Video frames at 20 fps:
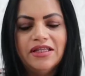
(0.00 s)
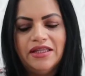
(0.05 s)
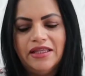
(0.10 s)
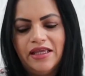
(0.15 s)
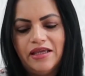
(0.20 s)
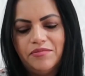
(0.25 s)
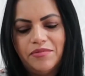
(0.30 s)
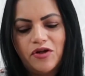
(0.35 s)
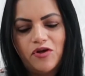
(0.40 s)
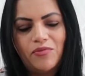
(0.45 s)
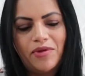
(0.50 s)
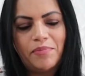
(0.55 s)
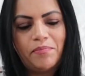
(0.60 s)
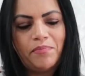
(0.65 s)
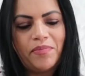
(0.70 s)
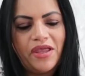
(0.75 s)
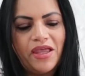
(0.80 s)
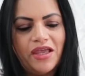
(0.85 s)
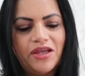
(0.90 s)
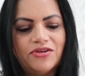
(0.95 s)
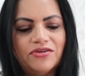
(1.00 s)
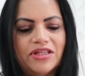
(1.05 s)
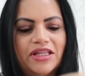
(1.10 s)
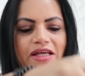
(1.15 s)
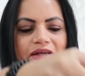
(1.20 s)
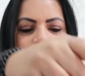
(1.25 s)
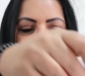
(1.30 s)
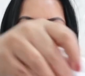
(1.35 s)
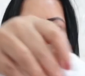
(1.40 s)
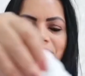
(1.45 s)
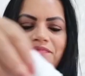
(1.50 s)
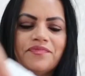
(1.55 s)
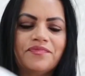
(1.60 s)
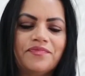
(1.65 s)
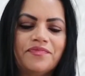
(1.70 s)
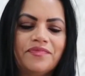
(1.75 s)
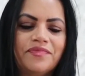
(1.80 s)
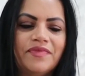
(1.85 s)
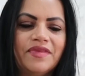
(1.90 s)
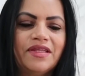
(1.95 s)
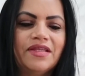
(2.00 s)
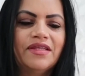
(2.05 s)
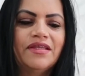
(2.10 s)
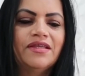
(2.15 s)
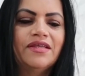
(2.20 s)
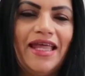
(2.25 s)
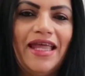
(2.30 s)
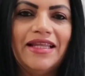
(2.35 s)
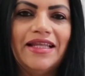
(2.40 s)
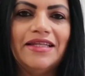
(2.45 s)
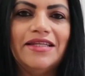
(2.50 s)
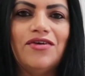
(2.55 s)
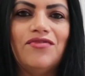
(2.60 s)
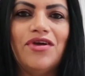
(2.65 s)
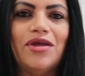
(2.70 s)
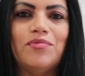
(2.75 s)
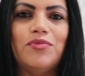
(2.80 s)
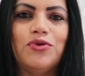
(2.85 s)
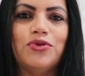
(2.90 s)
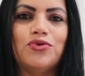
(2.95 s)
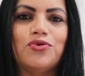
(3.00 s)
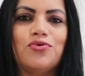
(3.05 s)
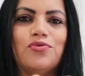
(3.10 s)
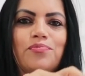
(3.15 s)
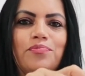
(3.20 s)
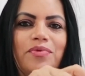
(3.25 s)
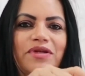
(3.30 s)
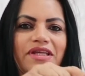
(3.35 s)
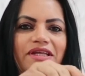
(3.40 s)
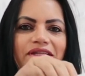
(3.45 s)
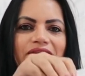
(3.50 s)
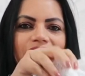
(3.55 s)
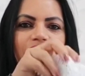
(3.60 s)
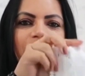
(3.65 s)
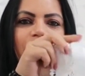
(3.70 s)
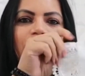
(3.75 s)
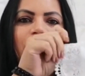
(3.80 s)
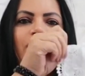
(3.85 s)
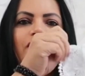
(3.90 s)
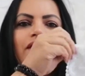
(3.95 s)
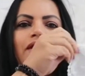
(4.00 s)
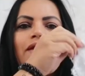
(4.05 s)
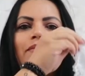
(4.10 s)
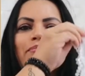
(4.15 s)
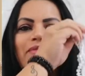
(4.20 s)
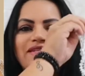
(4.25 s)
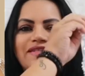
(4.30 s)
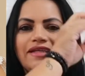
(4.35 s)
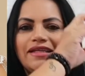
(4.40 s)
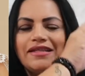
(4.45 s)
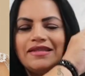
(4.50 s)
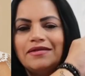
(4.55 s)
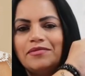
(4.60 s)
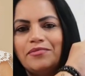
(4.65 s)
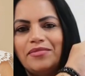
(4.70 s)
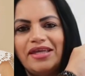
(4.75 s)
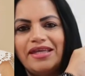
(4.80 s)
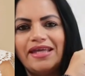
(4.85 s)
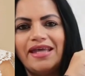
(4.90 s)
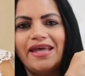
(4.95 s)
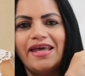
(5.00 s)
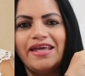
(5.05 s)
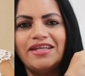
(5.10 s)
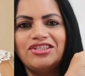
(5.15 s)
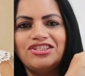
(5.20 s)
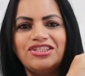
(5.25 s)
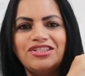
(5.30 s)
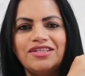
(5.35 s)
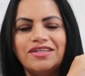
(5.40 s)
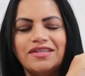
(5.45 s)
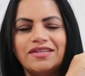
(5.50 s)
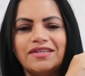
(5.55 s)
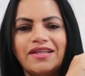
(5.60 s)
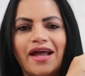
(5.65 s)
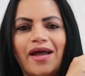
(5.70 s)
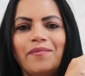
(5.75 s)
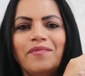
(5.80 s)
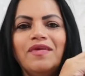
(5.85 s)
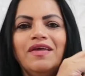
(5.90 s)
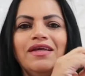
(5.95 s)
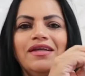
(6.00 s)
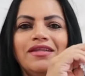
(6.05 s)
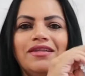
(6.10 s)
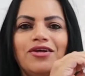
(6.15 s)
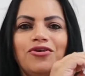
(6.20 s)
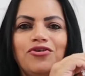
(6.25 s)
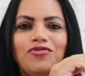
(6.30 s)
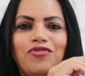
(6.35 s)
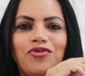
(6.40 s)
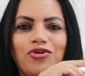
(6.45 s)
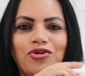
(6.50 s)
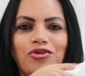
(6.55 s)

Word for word: lembra uma pérola. Ela não é muito comprida, mas ela também é retinha, tá? Então eu vou